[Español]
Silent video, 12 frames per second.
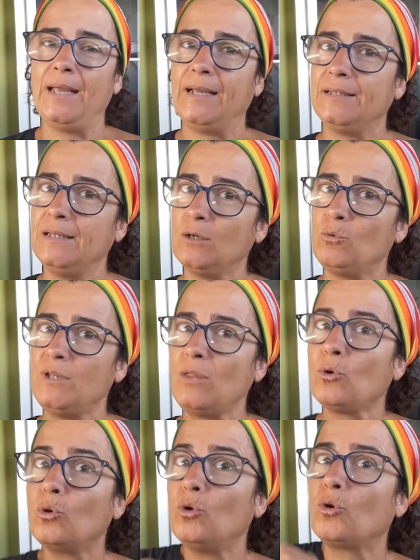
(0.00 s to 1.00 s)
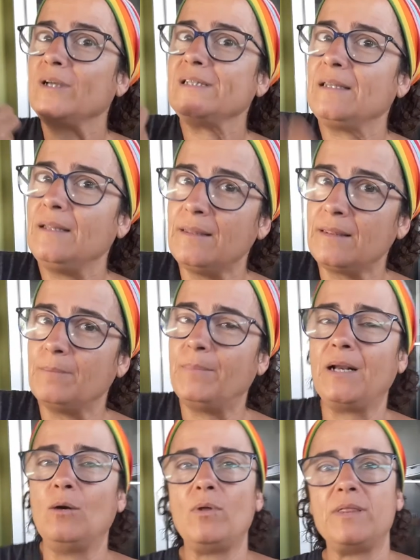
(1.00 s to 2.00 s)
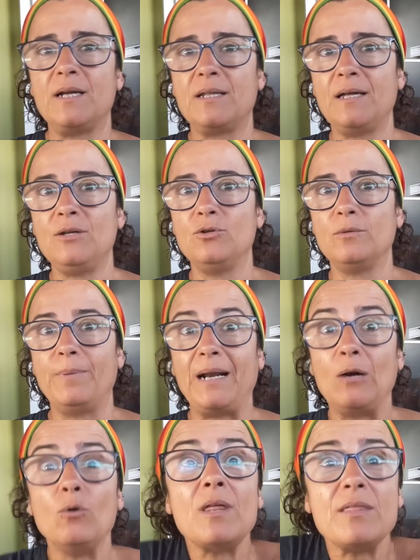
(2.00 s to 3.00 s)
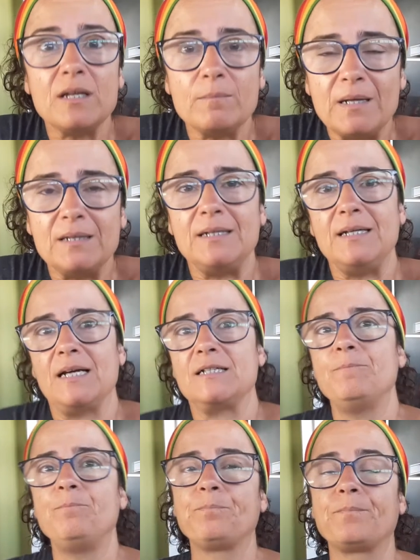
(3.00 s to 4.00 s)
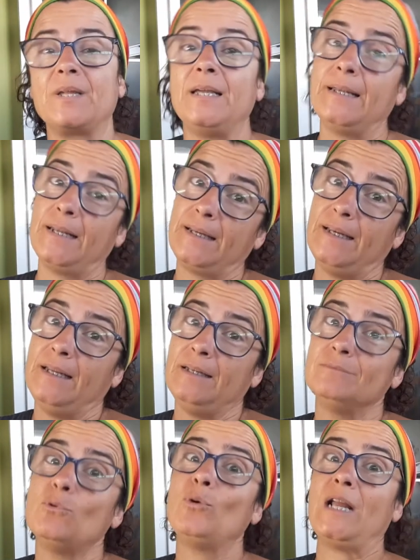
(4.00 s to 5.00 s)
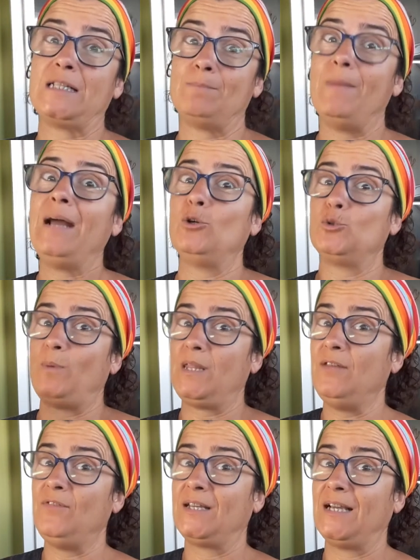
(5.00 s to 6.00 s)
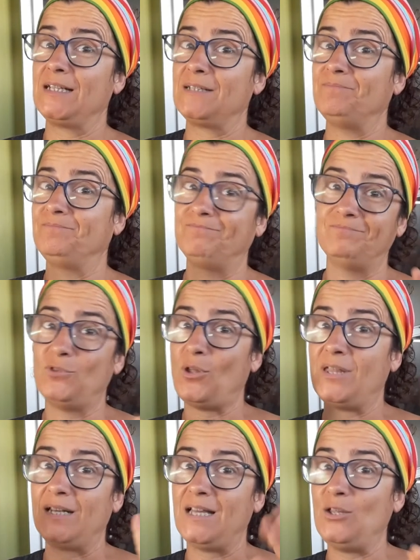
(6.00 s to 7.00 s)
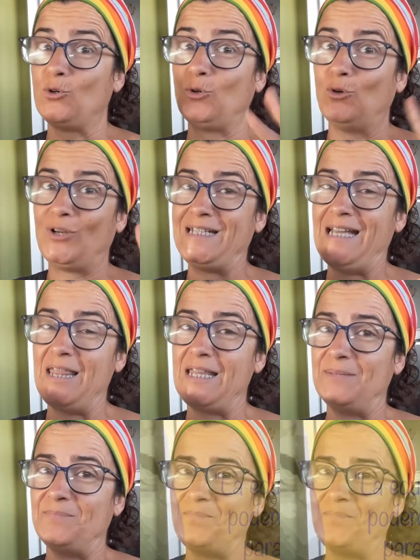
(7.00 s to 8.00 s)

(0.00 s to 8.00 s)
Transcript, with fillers: Hay que tener cuidado con lo que se dice para no hacer daño, para no decir mentiras. Y requiere unas manos pacíficas, no hacer daño con lo que se hace.